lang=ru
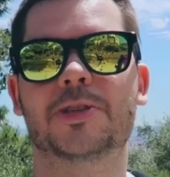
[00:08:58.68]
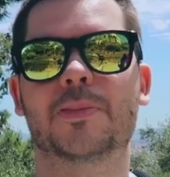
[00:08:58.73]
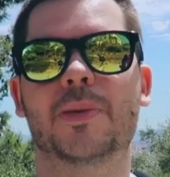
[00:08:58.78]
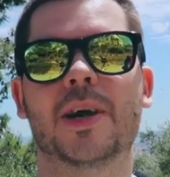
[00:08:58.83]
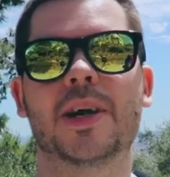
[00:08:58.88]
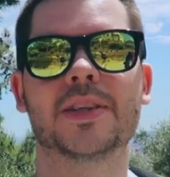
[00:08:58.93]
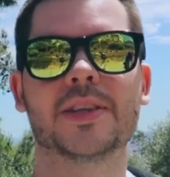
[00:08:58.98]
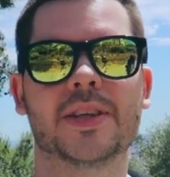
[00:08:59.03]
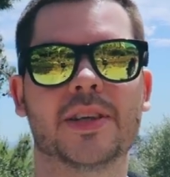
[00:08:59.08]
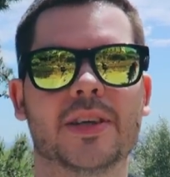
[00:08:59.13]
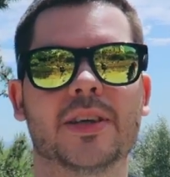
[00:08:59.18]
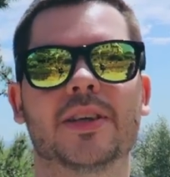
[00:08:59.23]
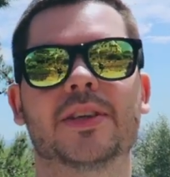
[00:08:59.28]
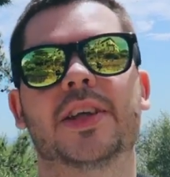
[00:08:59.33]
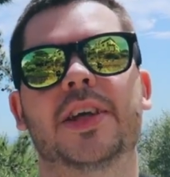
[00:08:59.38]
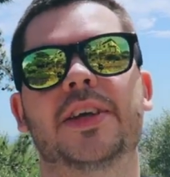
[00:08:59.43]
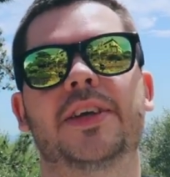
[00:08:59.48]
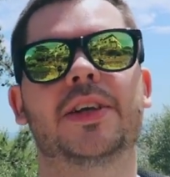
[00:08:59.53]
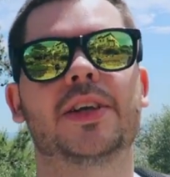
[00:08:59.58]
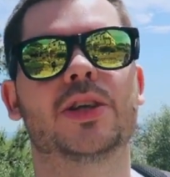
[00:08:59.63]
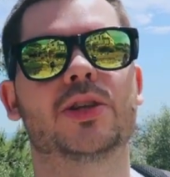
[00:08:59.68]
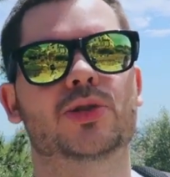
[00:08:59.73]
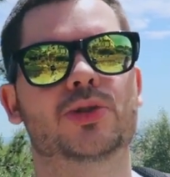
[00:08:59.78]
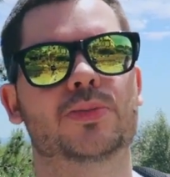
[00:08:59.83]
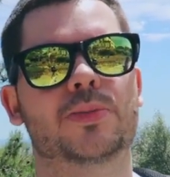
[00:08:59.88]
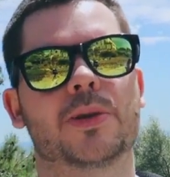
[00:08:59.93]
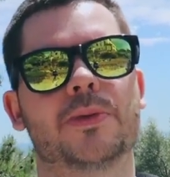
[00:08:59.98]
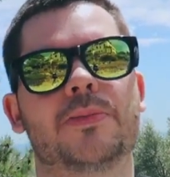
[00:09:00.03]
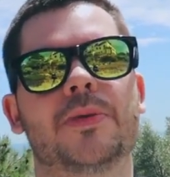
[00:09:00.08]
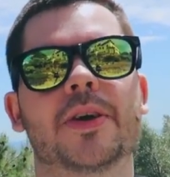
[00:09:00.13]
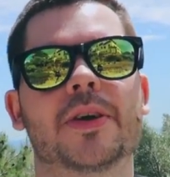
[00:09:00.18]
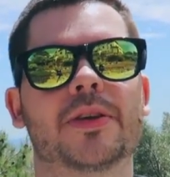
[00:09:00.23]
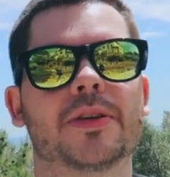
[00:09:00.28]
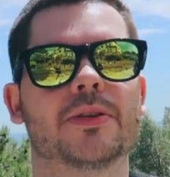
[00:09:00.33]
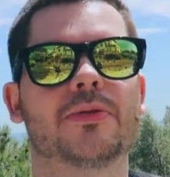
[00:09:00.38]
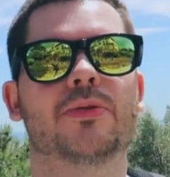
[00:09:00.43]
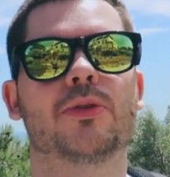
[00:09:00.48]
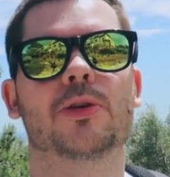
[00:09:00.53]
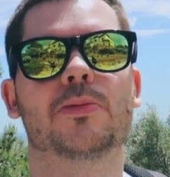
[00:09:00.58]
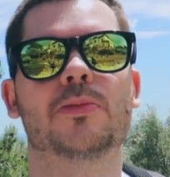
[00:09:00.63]
Испании такие же
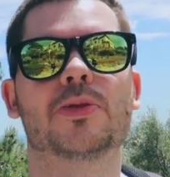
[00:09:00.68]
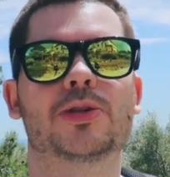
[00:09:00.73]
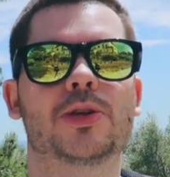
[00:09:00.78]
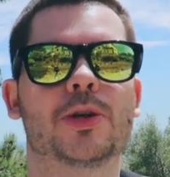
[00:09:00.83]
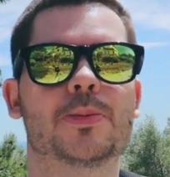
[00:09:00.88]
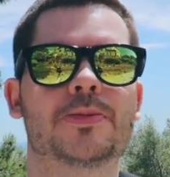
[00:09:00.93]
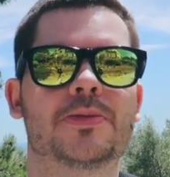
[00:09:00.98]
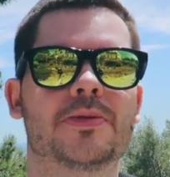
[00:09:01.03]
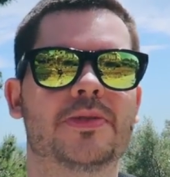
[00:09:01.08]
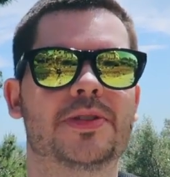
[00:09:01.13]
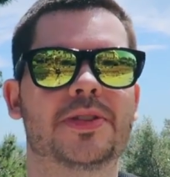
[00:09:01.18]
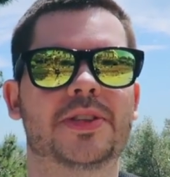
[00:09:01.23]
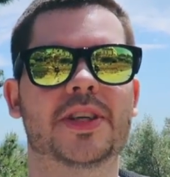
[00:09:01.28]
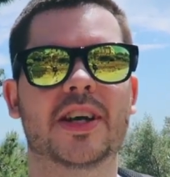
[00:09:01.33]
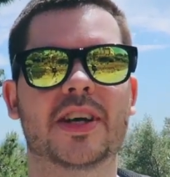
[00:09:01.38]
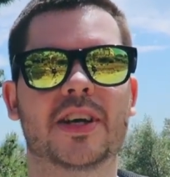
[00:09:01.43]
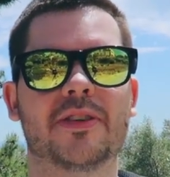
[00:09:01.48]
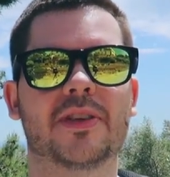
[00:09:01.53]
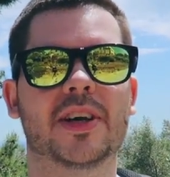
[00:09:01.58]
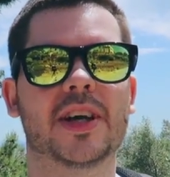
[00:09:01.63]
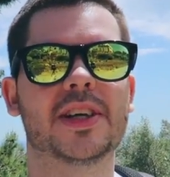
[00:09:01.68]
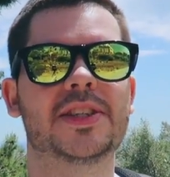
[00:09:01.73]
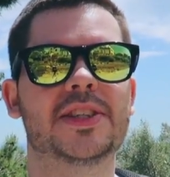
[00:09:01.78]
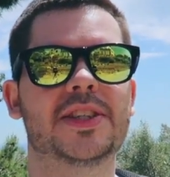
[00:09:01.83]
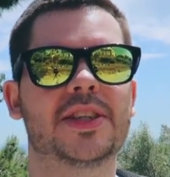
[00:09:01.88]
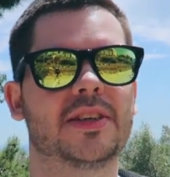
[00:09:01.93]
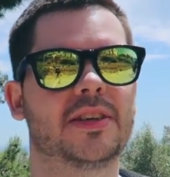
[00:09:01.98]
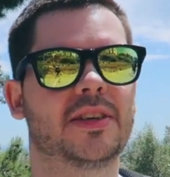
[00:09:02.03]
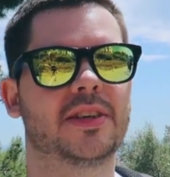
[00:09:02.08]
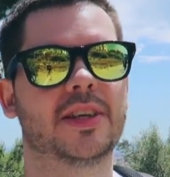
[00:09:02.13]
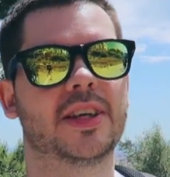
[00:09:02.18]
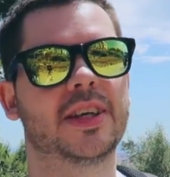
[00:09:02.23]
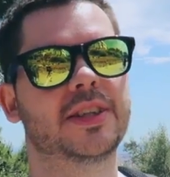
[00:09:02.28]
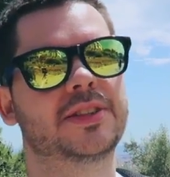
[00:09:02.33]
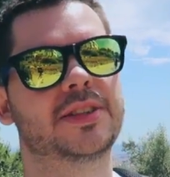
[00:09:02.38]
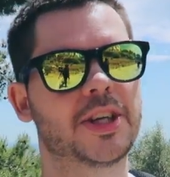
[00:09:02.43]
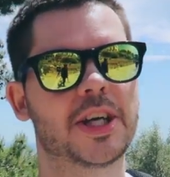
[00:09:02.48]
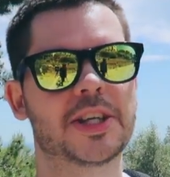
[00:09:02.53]
примерно формы собственности, как и в России, есть